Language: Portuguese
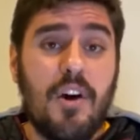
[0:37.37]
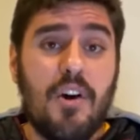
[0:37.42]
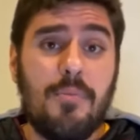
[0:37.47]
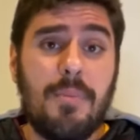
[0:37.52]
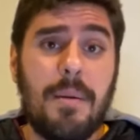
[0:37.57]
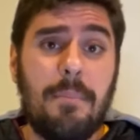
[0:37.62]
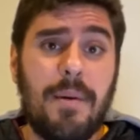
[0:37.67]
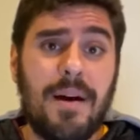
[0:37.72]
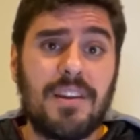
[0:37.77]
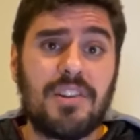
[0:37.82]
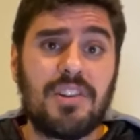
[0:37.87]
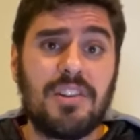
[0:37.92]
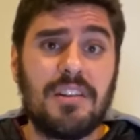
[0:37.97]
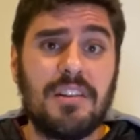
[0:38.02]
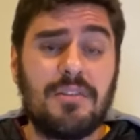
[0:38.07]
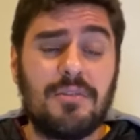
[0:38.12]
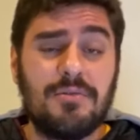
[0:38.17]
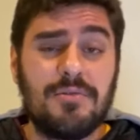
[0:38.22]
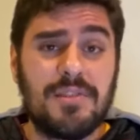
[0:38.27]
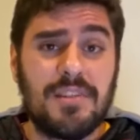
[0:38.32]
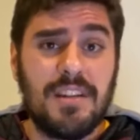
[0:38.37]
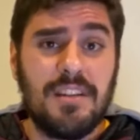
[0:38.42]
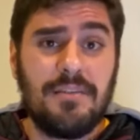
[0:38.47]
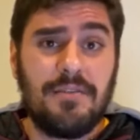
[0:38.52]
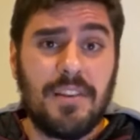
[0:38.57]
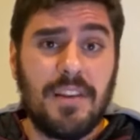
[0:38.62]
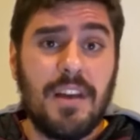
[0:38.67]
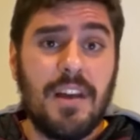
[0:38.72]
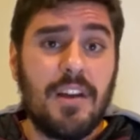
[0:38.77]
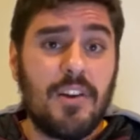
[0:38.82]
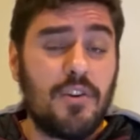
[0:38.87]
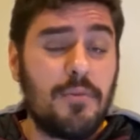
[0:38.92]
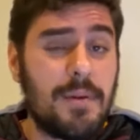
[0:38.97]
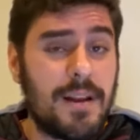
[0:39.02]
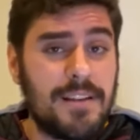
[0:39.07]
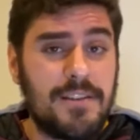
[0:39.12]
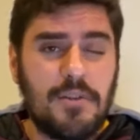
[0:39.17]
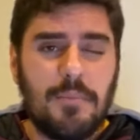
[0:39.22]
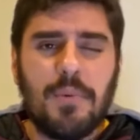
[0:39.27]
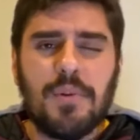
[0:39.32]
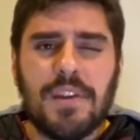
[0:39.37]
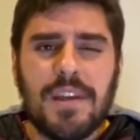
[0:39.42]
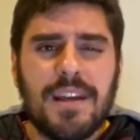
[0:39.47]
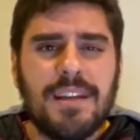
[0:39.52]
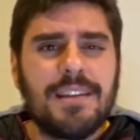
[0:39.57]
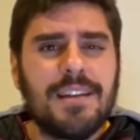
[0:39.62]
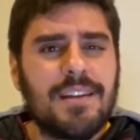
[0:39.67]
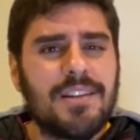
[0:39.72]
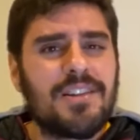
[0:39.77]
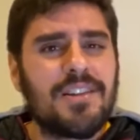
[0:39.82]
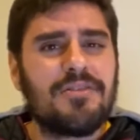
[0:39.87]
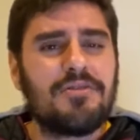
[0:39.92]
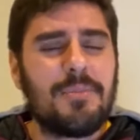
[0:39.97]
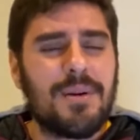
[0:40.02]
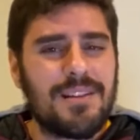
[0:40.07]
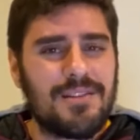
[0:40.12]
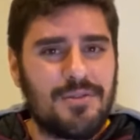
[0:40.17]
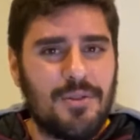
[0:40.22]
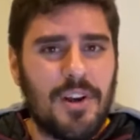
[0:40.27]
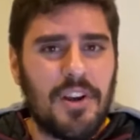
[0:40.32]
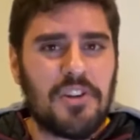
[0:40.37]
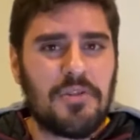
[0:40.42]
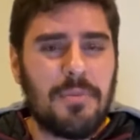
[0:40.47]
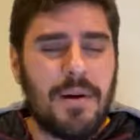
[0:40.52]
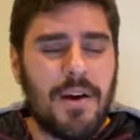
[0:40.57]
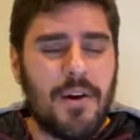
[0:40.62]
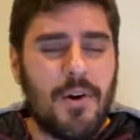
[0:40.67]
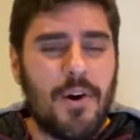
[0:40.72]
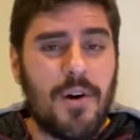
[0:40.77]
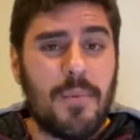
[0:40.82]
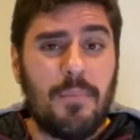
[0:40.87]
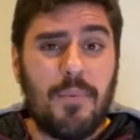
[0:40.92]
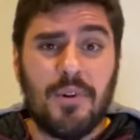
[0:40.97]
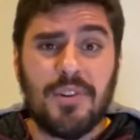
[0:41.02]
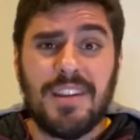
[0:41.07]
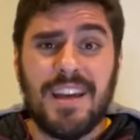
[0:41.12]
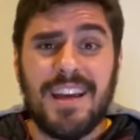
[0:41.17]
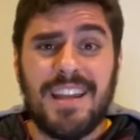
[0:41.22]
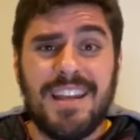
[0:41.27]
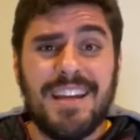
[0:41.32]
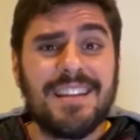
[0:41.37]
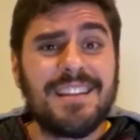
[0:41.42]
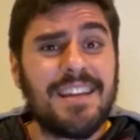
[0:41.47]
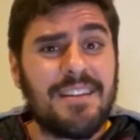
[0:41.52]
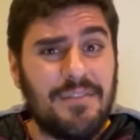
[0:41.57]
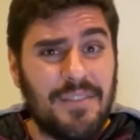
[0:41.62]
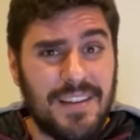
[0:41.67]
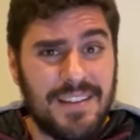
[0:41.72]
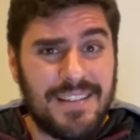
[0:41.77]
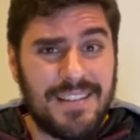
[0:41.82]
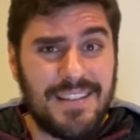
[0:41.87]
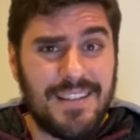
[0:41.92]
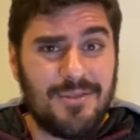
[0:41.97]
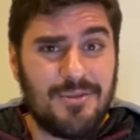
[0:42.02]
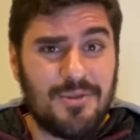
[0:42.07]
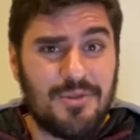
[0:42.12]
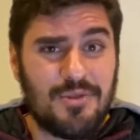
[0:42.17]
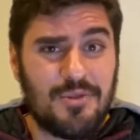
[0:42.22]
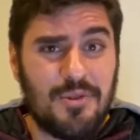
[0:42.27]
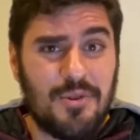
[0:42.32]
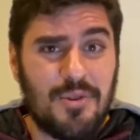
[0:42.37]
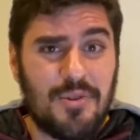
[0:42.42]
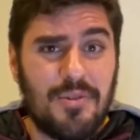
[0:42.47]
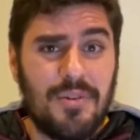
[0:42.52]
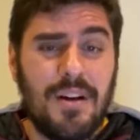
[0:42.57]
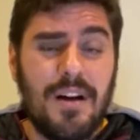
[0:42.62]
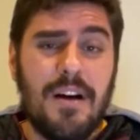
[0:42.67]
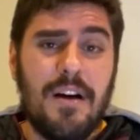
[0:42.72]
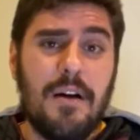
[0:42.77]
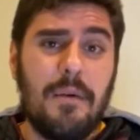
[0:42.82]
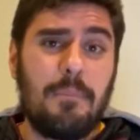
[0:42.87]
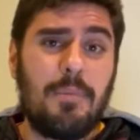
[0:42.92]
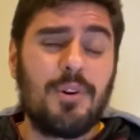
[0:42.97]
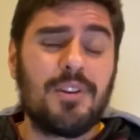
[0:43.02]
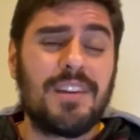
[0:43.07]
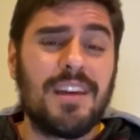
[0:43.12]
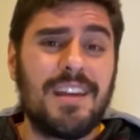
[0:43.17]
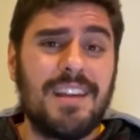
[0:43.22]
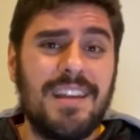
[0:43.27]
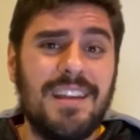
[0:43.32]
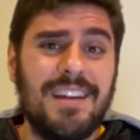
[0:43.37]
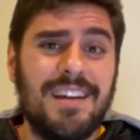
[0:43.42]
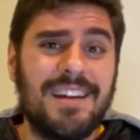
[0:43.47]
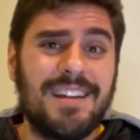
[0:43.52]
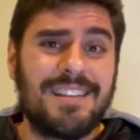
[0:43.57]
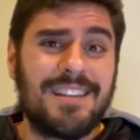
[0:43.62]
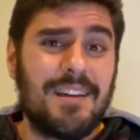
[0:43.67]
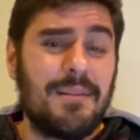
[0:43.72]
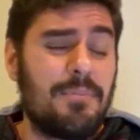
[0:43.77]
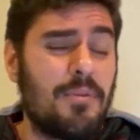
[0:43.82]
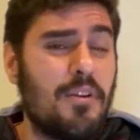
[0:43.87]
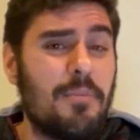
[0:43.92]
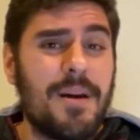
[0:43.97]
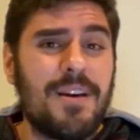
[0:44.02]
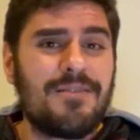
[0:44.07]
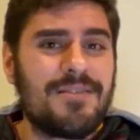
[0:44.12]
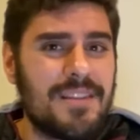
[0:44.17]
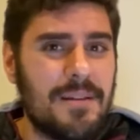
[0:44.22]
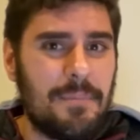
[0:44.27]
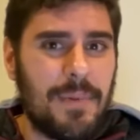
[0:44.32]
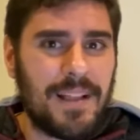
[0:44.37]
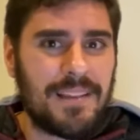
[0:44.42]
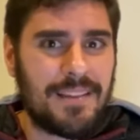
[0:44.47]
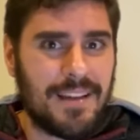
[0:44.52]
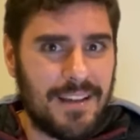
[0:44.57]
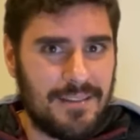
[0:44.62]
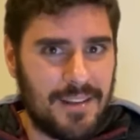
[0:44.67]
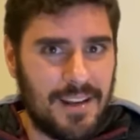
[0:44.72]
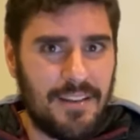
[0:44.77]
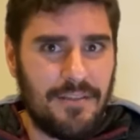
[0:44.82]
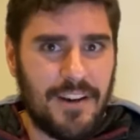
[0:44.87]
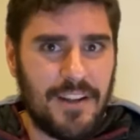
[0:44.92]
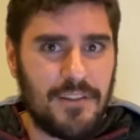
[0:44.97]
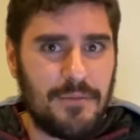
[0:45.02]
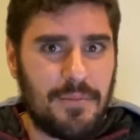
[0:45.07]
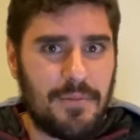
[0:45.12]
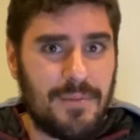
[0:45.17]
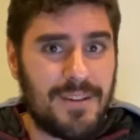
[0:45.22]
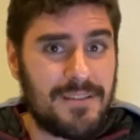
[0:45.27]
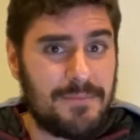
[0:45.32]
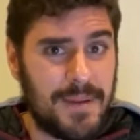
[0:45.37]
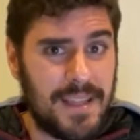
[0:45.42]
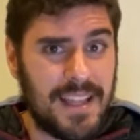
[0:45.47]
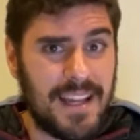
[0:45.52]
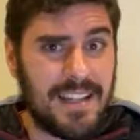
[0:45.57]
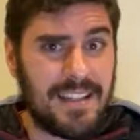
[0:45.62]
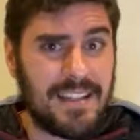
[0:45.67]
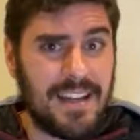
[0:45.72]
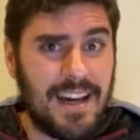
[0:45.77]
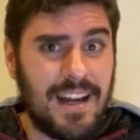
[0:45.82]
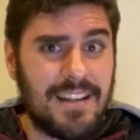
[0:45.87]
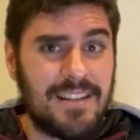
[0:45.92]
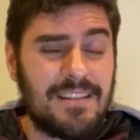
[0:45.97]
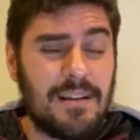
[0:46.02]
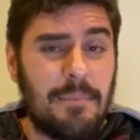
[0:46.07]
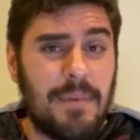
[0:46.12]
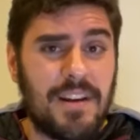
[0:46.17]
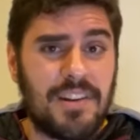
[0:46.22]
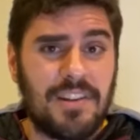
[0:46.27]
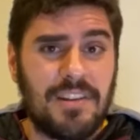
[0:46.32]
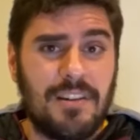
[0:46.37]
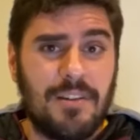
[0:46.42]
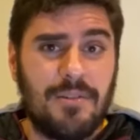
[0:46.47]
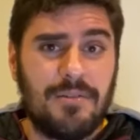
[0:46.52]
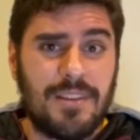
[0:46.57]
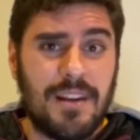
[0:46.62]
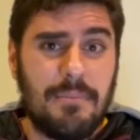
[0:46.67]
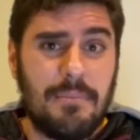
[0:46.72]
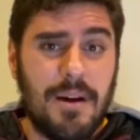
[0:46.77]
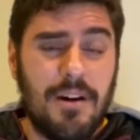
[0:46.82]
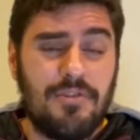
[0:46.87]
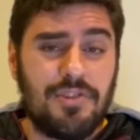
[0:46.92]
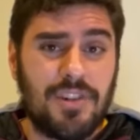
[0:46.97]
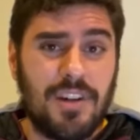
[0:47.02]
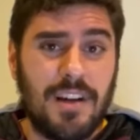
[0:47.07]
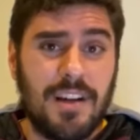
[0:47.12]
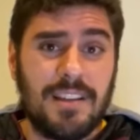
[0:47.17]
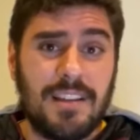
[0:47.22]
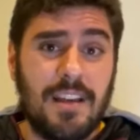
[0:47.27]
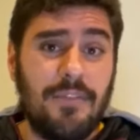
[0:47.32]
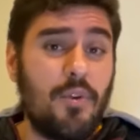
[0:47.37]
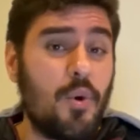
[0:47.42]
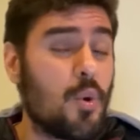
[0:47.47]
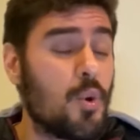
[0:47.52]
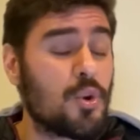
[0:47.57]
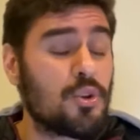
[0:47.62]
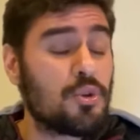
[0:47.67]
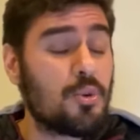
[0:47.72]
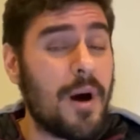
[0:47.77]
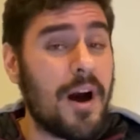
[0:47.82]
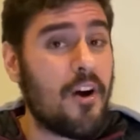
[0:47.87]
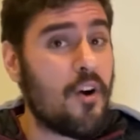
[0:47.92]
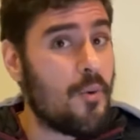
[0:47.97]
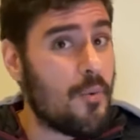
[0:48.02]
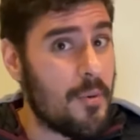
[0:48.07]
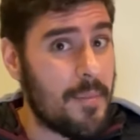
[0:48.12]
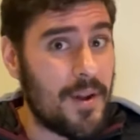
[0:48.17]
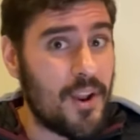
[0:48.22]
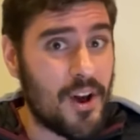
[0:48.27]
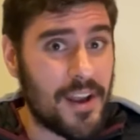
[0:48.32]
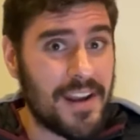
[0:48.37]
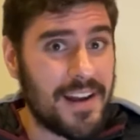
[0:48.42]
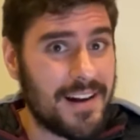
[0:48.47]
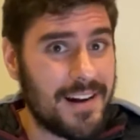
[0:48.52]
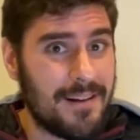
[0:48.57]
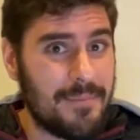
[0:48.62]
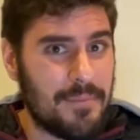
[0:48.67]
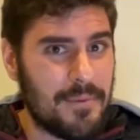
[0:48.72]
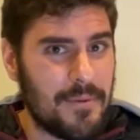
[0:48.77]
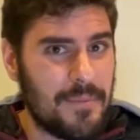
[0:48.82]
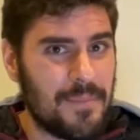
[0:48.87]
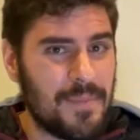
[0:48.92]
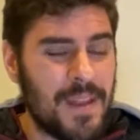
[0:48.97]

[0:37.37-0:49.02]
uma partida inclusive que o Brasil poderia ter tido uma sorte maior, poderia ter vencido o jogo, poderia ter pelo menos empatado e levado para umas penas penalidades a partida contra a Bélgica, que teve o Courtois como o melhor em campo.